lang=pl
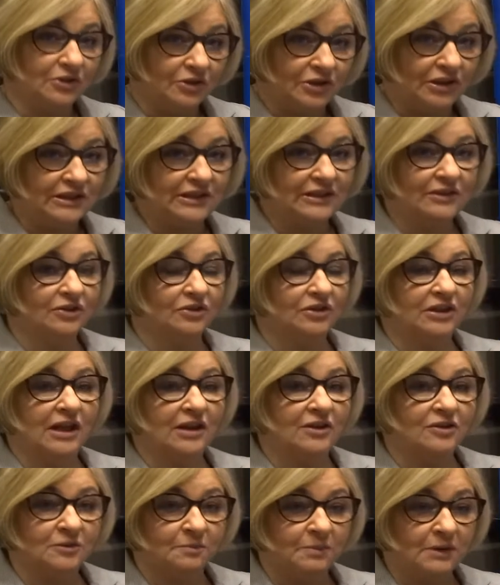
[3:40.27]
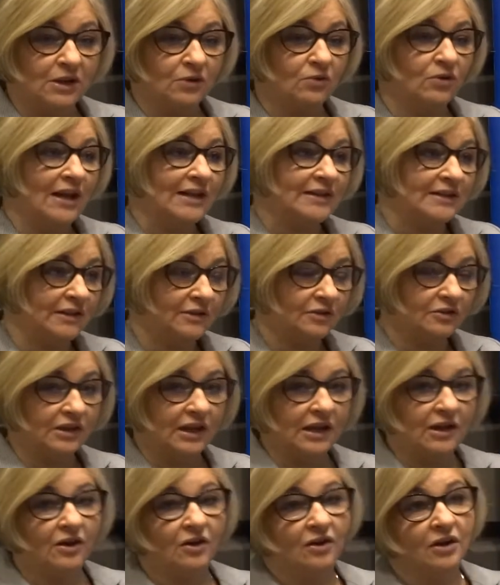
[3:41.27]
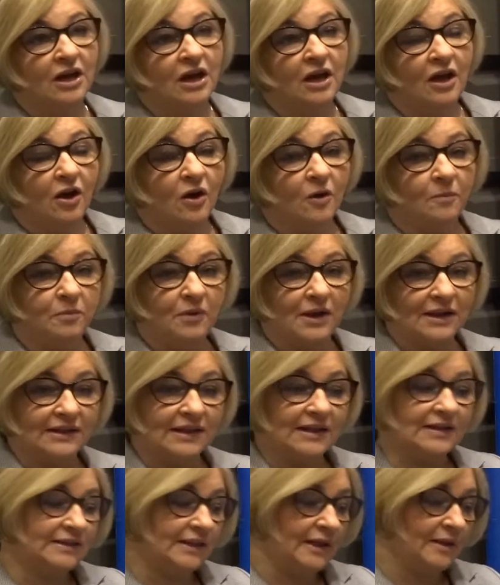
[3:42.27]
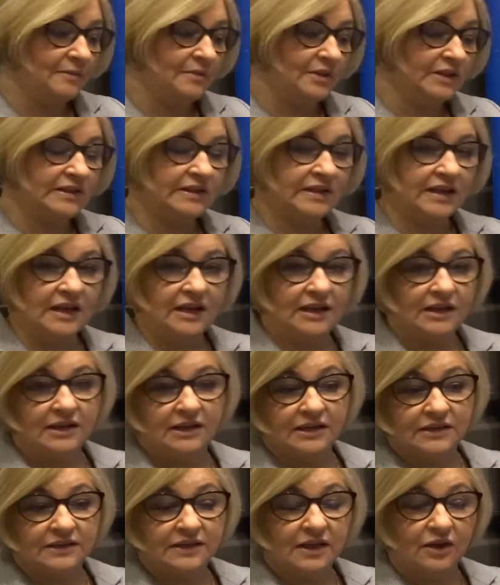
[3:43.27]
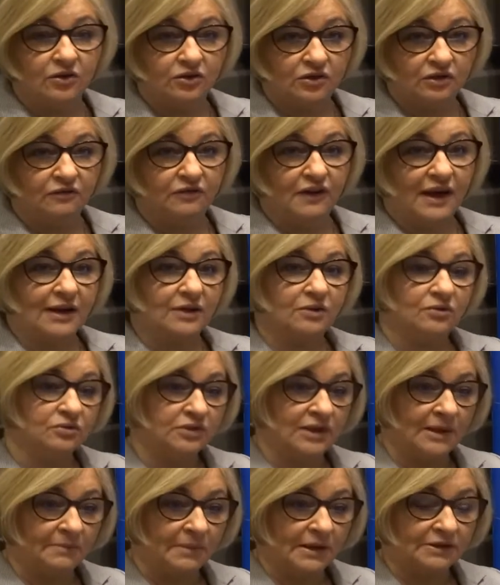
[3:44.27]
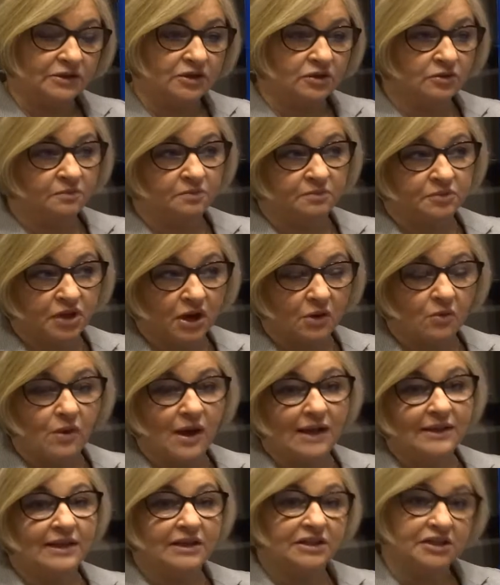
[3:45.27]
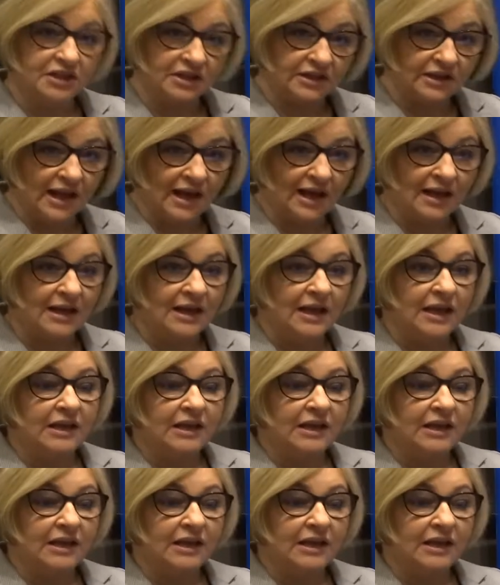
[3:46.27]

No i do tego spekulacje, do tego opłata za emisję CO2, która bardzo przekłada się na